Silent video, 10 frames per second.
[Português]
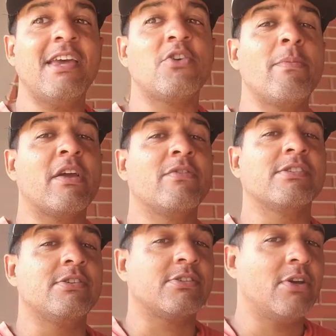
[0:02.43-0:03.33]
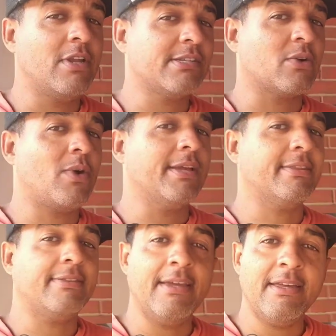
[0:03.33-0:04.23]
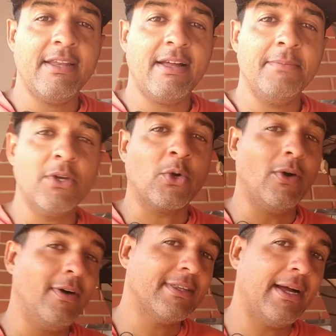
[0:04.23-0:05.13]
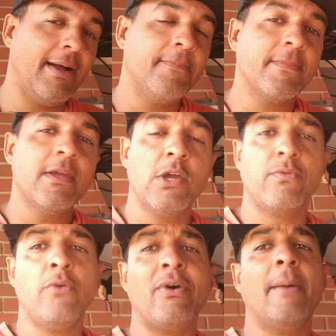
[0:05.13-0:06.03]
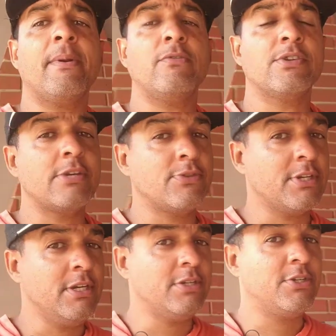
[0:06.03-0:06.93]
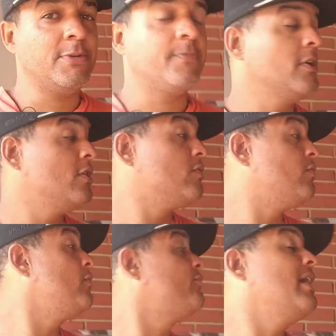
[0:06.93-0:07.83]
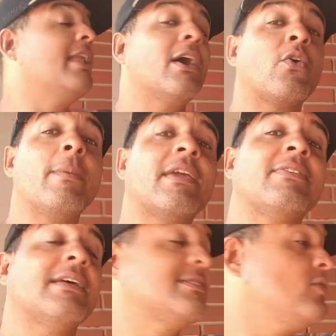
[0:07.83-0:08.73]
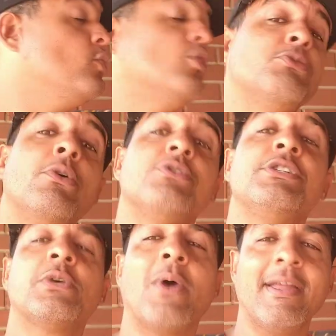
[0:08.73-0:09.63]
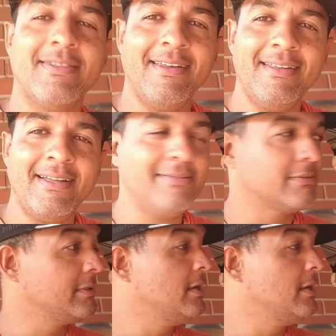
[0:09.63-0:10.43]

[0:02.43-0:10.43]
E aí, como é que vocês estão nessa quarentena? Me conta. Vou falar pra vocês o seguinte. Vou falar como é que tá sendo hoje meu dia de quarentena.